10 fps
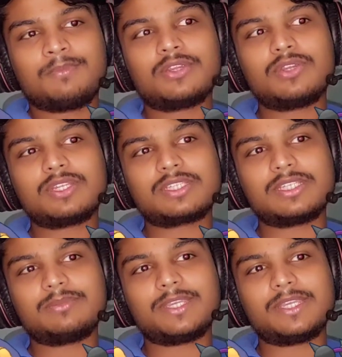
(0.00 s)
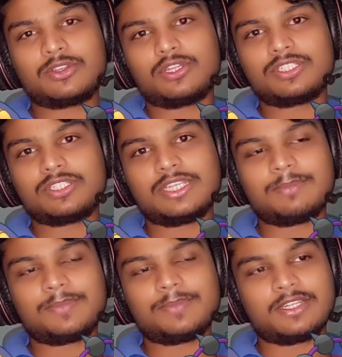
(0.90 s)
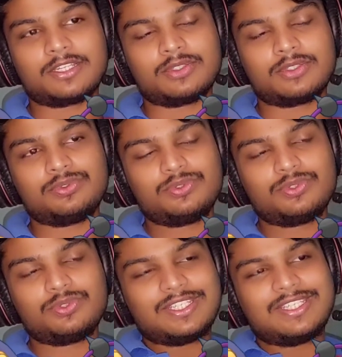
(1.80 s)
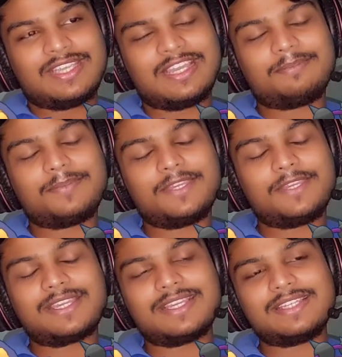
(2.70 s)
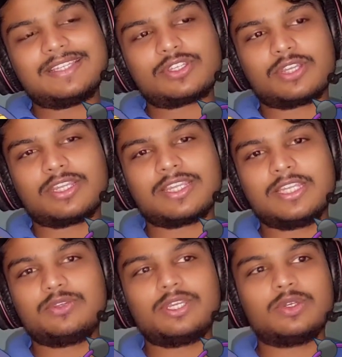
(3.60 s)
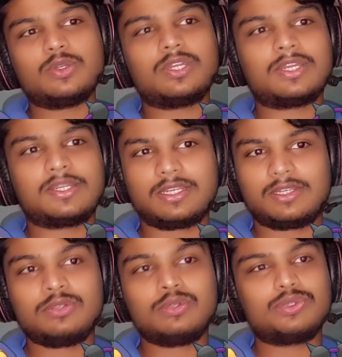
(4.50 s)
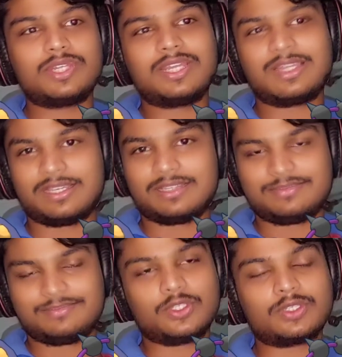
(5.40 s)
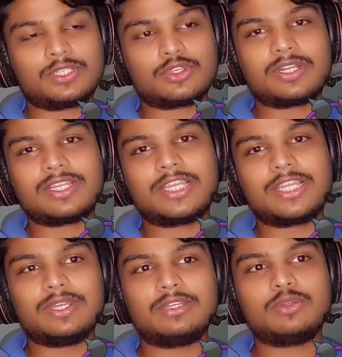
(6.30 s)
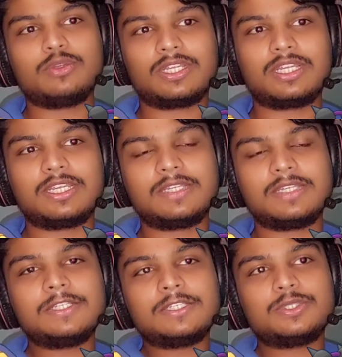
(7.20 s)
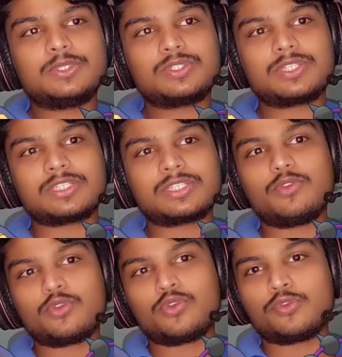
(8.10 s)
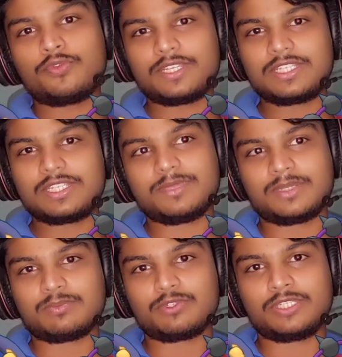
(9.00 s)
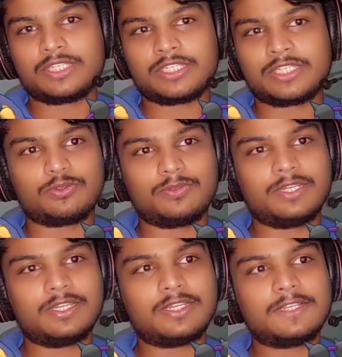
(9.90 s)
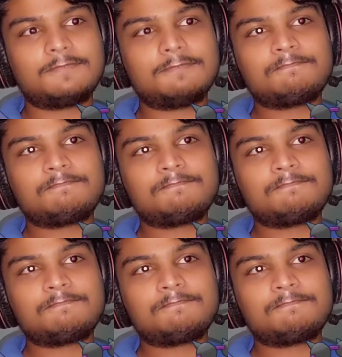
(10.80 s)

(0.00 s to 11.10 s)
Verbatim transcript: मेरे को लगता है मैं एक और चीज़ यहाँ पे क्लियर कर दूँ यहाँ पे गाइज सॉलगेलियो एंड लूलान लूनाला ओके सॉलगेलियो एंड लूनाला जो हो सकता है वो गोफेस्ट में हमको देखने को मिलेगा